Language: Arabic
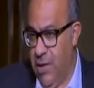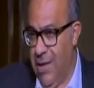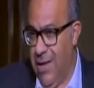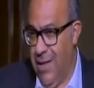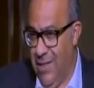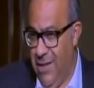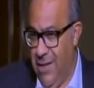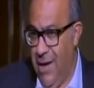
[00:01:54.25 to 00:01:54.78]

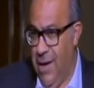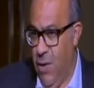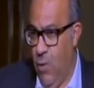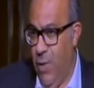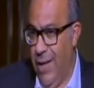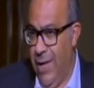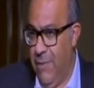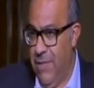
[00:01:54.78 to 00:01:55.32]
كثيرة
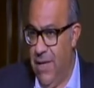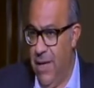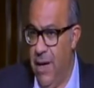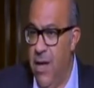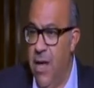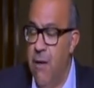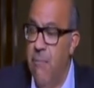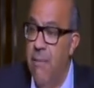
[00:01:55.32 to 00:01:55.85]
وكبيرة
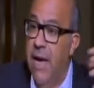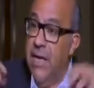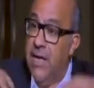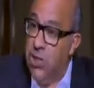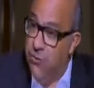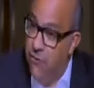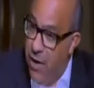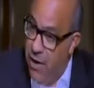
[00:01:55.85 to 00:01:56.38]
ما
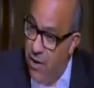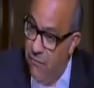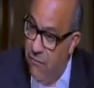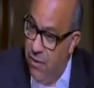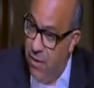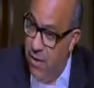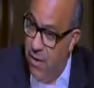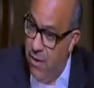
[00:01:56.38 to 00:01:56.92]
هيش فقط في
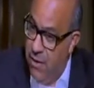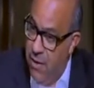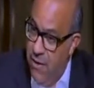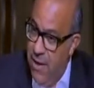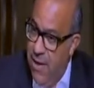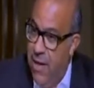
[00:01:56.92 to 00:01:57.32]
القاهرة